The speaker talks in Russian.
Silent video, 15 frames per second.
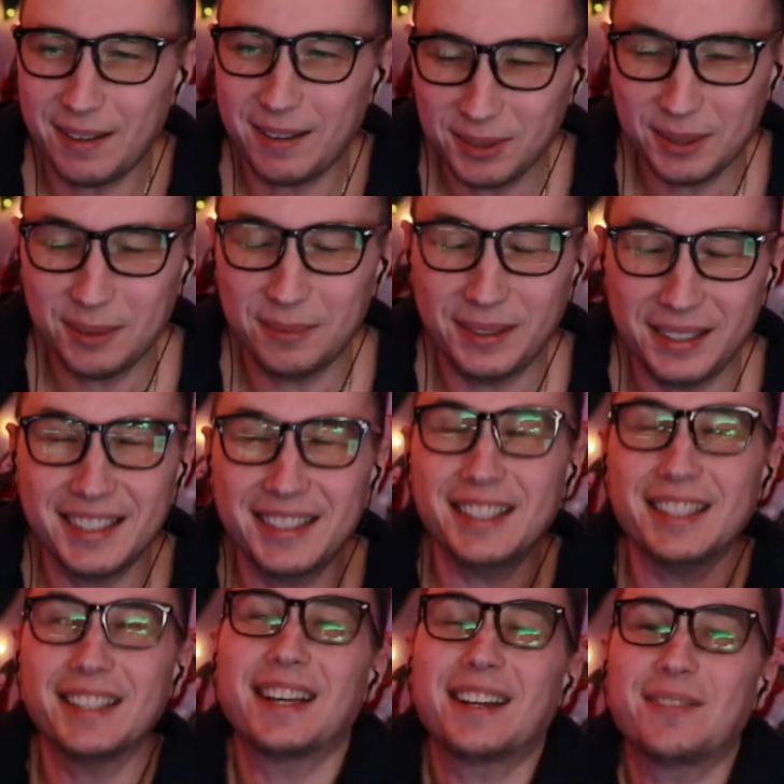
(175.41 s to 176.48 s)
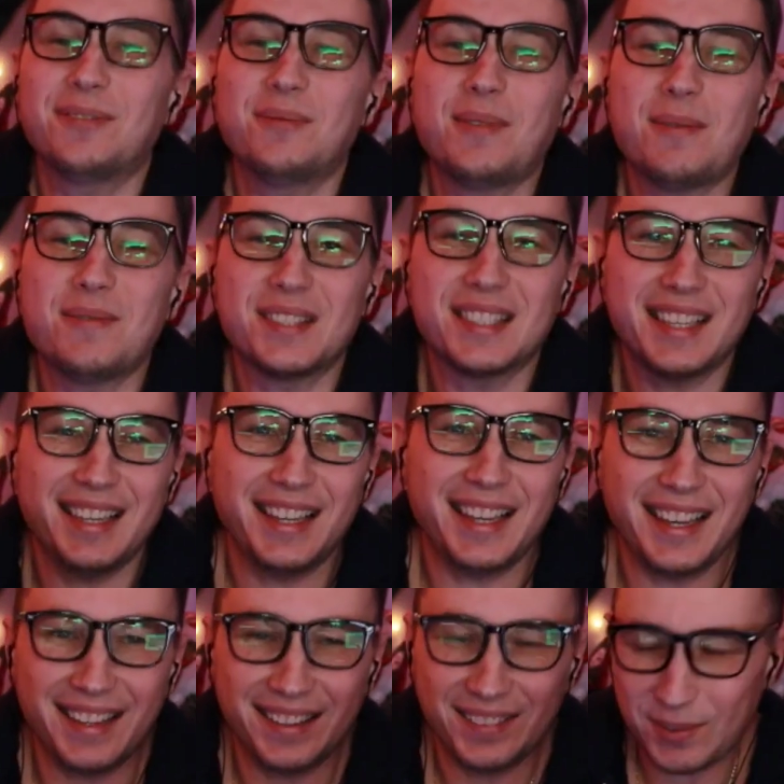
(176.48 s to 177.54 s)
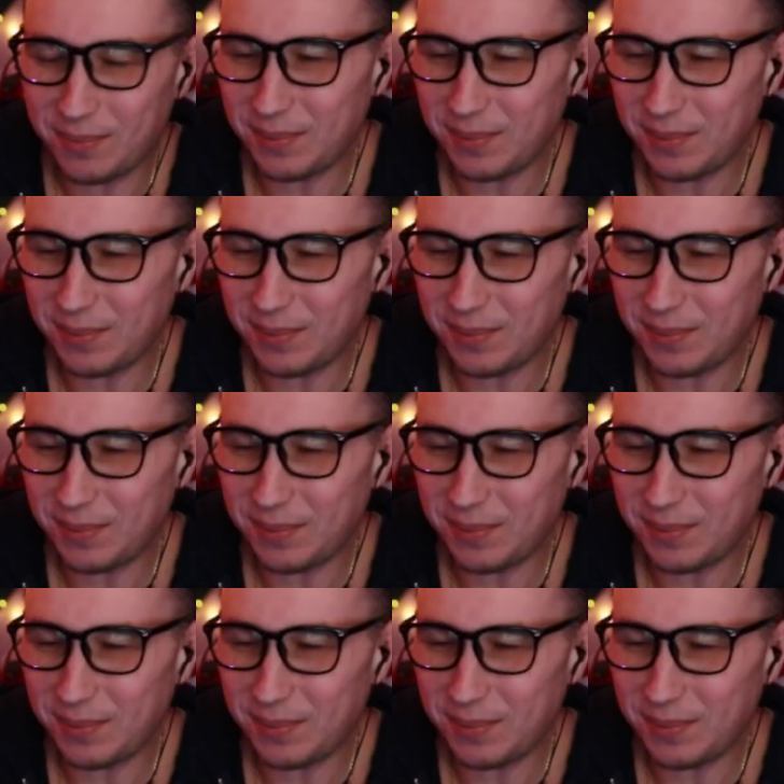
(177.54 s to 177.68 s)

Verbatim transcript: Как будто летит, как в мавзолее.